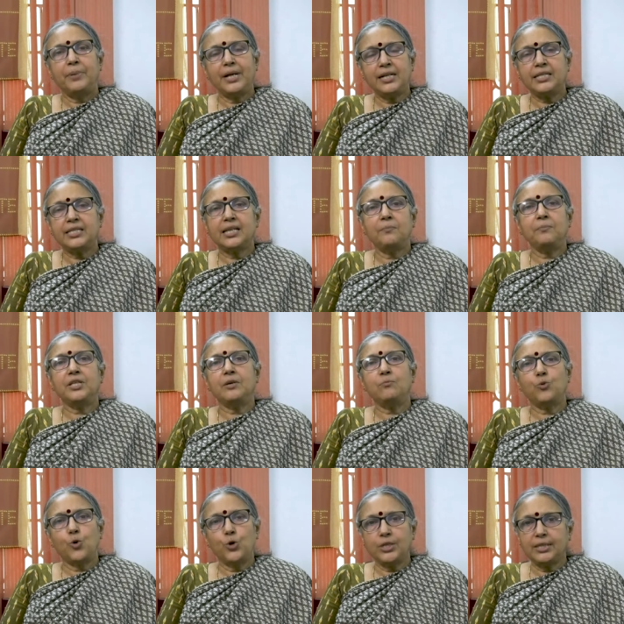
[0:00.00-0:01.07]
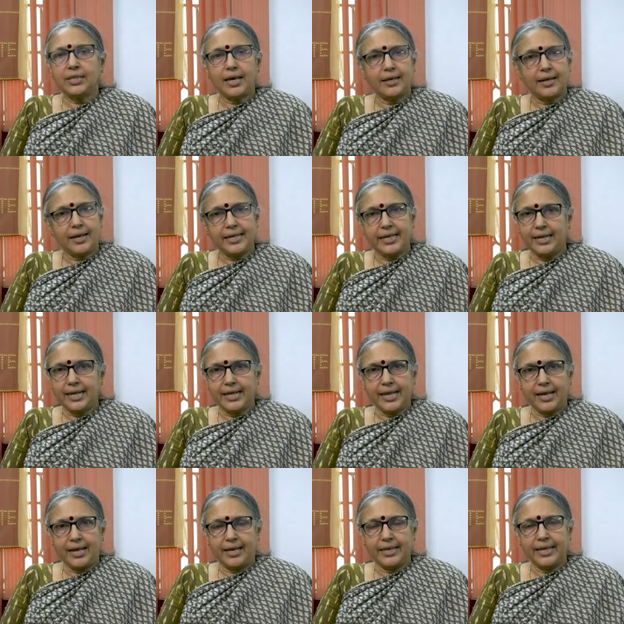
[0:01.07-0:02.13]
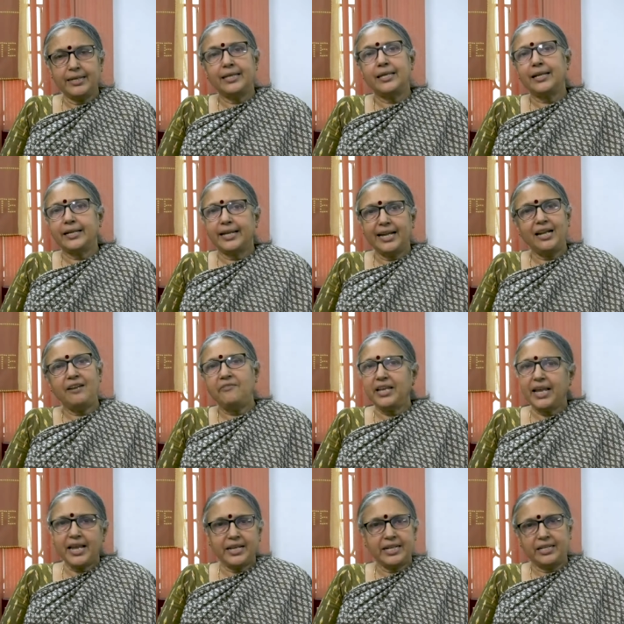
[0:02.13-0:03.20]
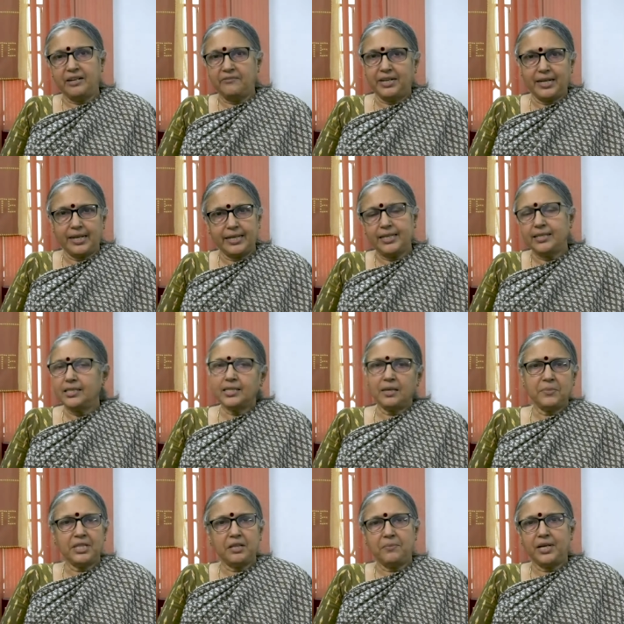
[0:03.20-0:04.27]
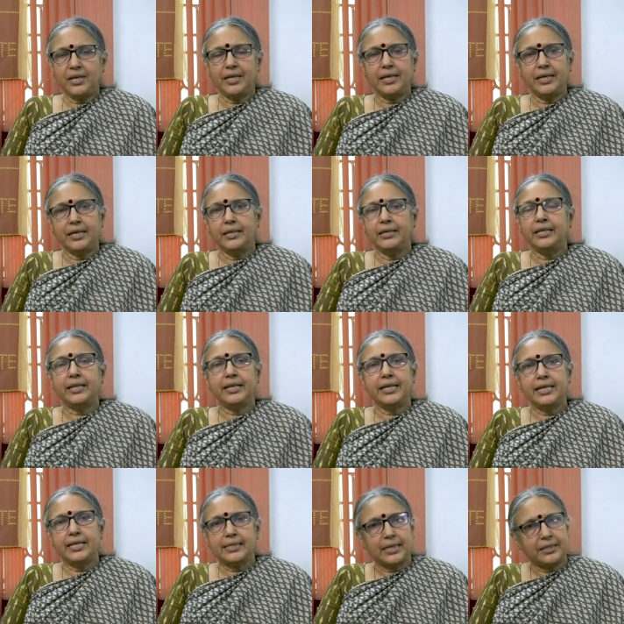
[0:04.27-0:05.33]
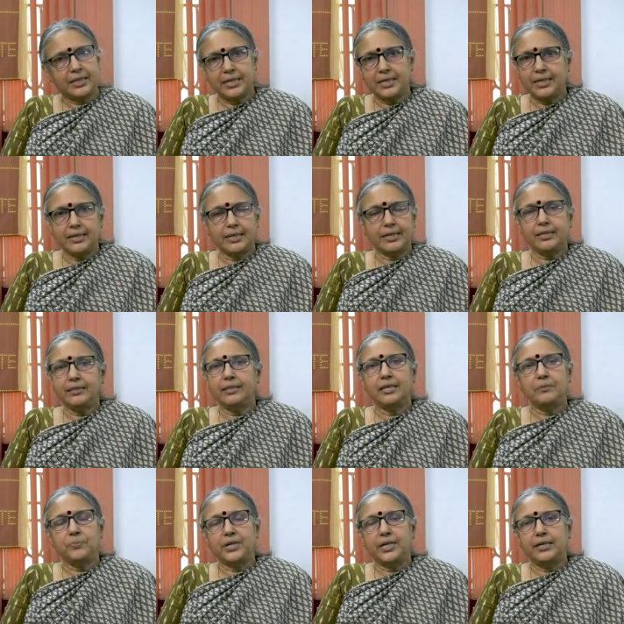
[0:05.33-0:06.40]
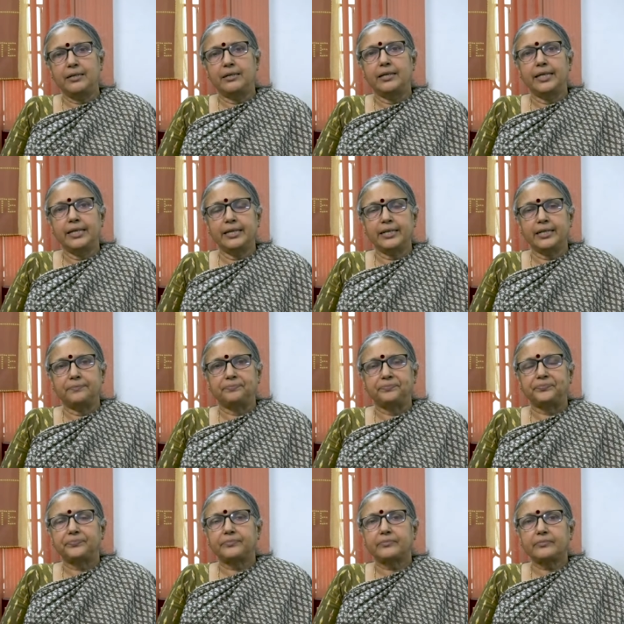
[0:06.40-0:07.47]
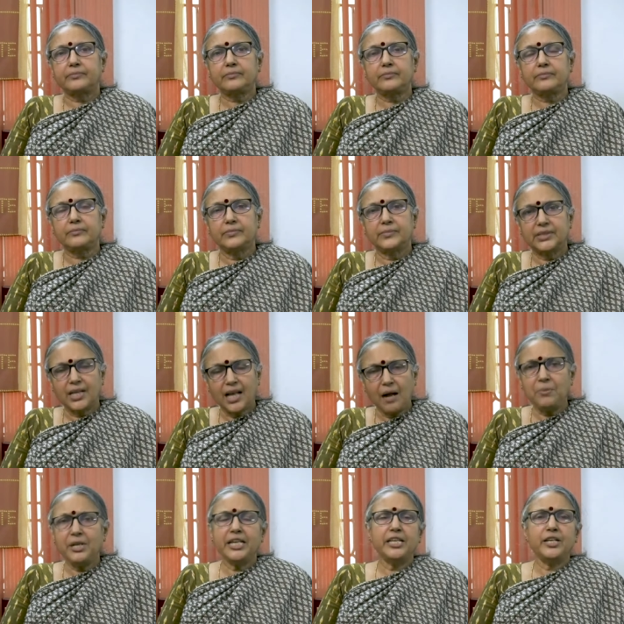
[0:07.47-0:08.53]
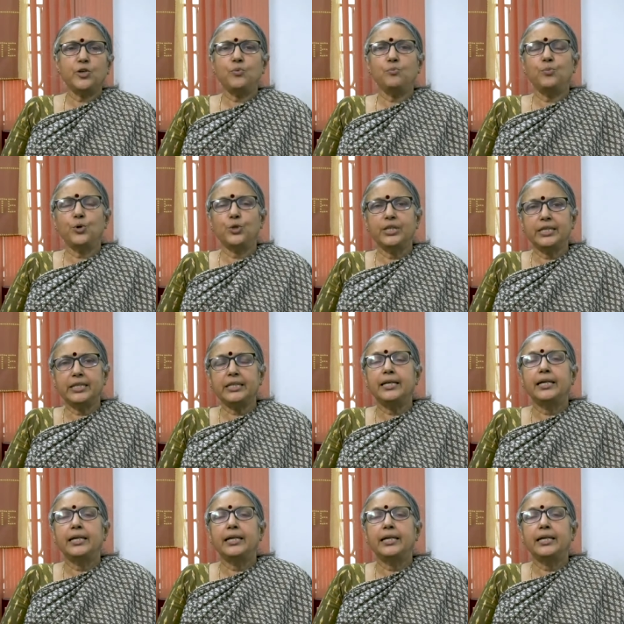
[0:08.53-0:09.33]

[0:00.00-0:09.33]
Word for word: பெண் சம்மதம் கொடுத்தாரா இல்லையா என்கிற கேள்வியே எழவில்லை இது சம்பந்தமான நிறைய சட்டங்கள் இருக்கு தீர்ப்புகள் இருக்கு அப்படி இருக்கும்போது